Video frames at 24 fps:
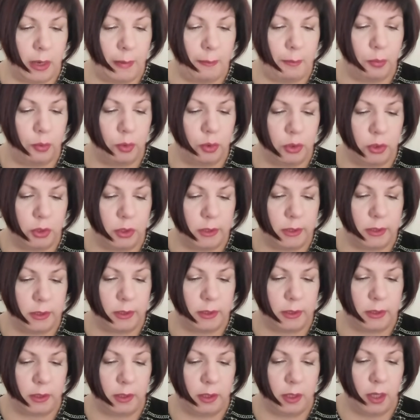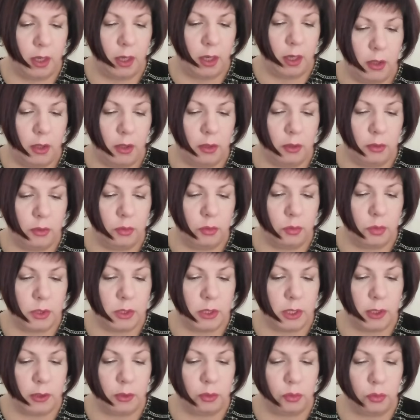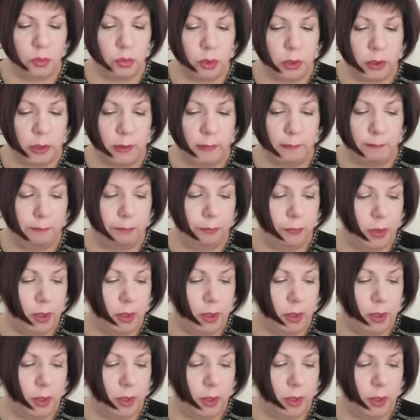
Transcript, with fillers: апостольской нунциатуры,